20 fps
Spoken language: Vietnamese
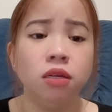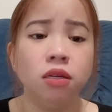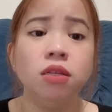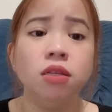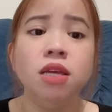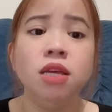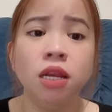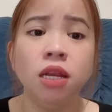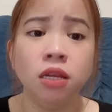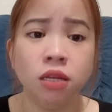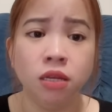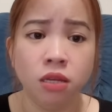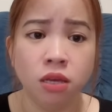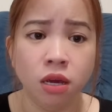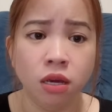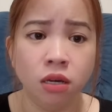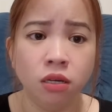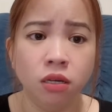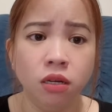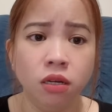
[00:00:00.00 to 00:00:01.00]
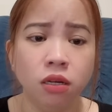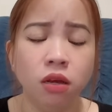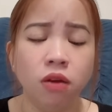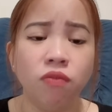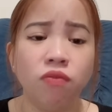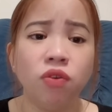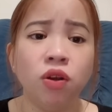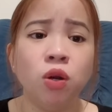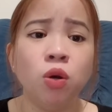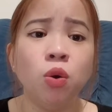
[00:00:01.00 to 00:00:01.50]
gìn giữ
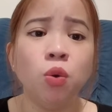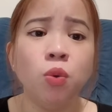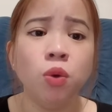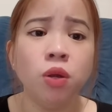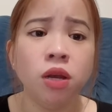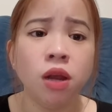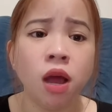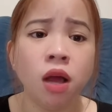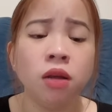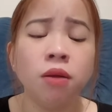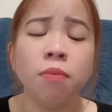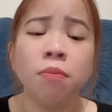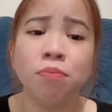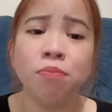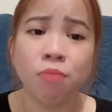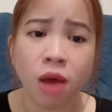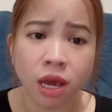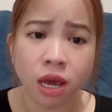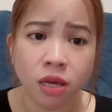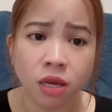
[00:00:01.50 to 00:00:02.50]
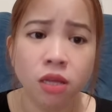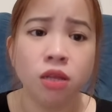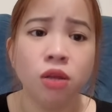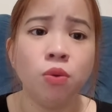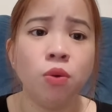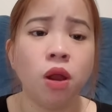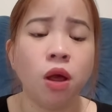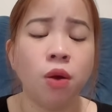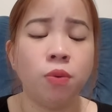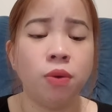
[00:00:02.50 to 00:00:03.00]
và nuôi nấng bấy nhiêu
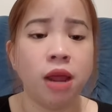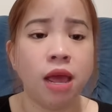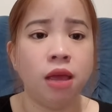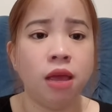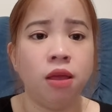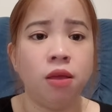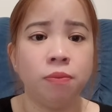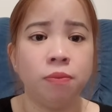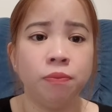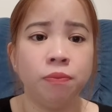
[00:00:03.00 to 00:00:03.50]
lâu nay